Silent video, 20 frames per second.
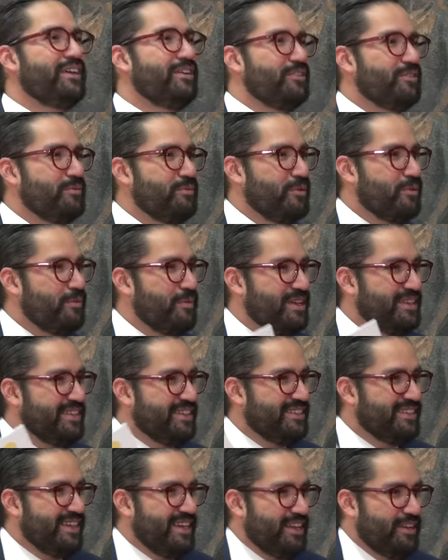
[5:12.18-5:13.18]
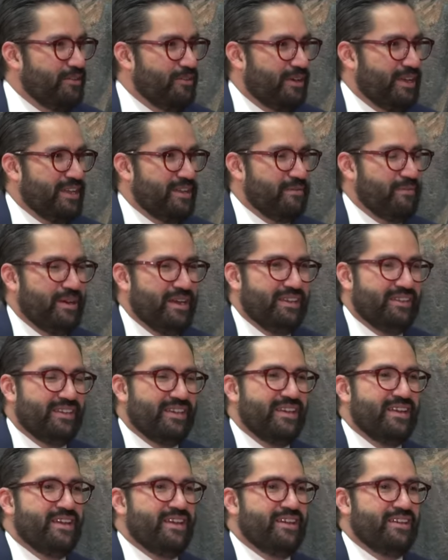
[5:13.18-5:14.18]
Platícanos un poco más de Sergio, que
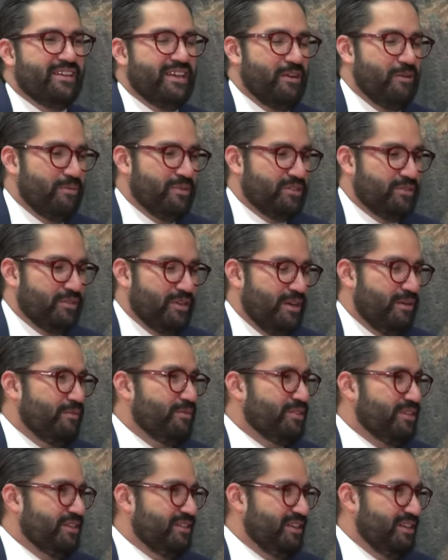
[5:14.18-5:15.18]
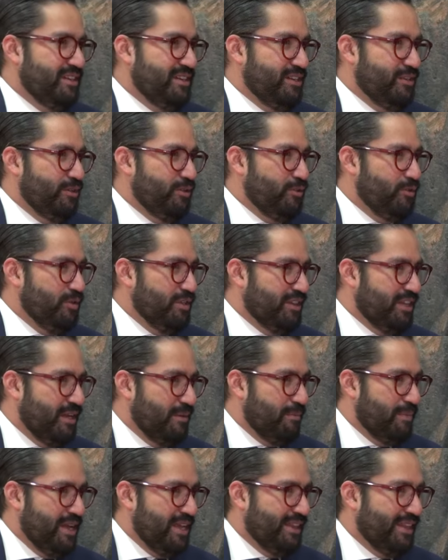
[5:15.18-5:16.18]
además, ya lo mencionábamos, es lo,
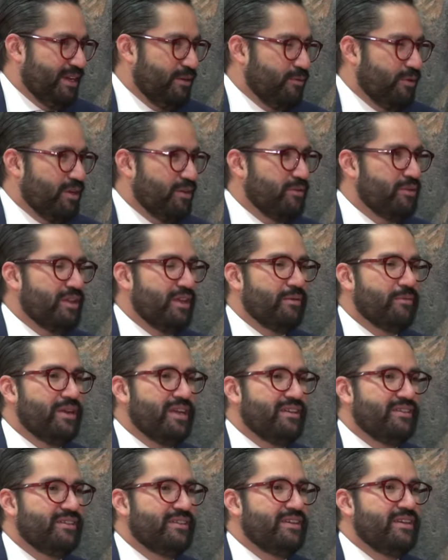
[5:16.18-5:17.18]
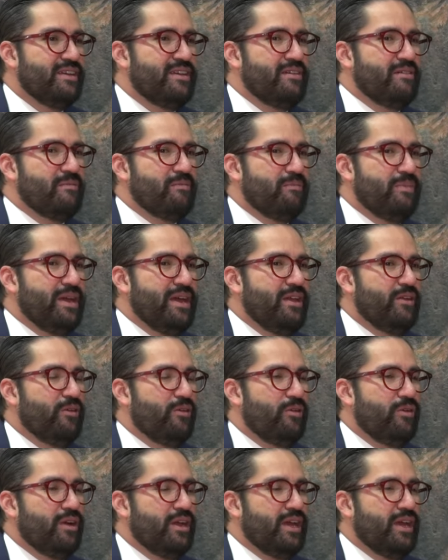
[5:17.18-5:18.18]
interpreta Eugenio Derbez,
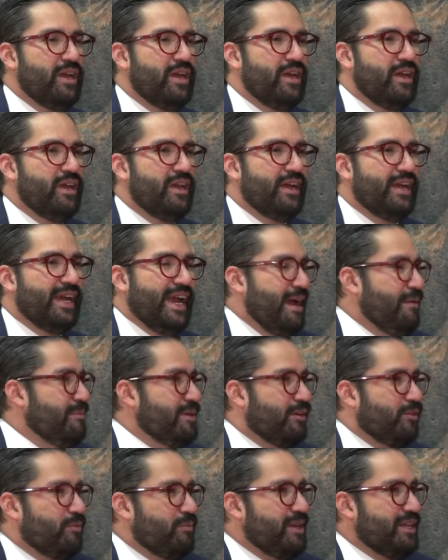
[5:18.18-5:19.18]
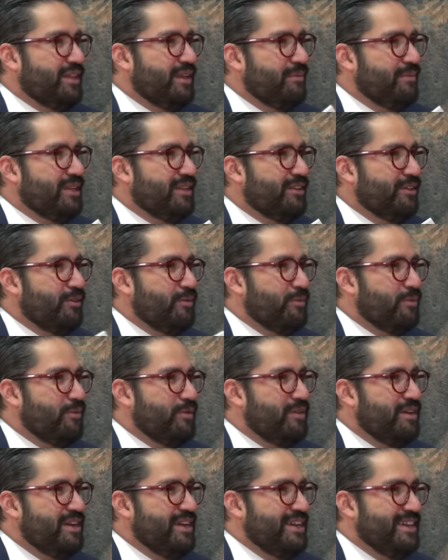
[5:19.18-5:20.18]
pero eh, cambia completamente
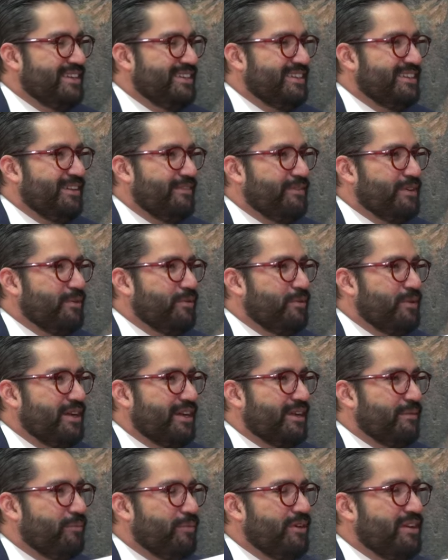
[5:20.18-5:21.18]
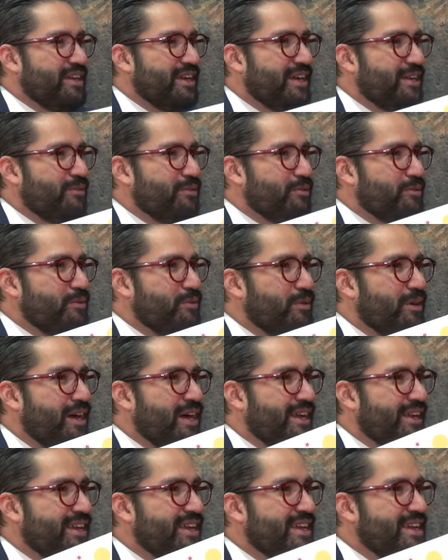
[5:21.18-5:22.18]
como es esta figura que puede llegar a un
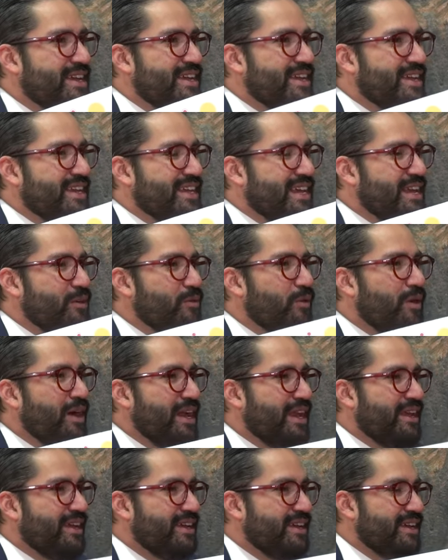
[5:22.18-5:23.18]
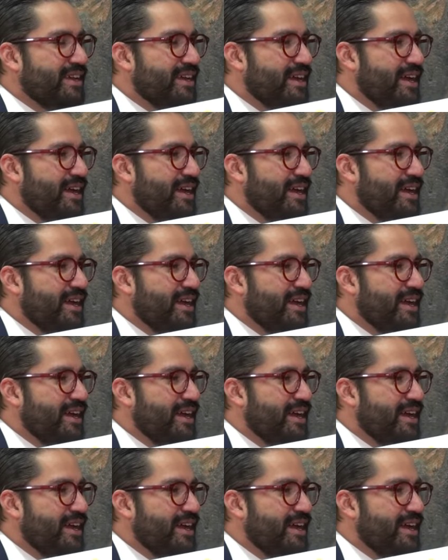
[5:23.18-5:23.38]
lugar y el lugar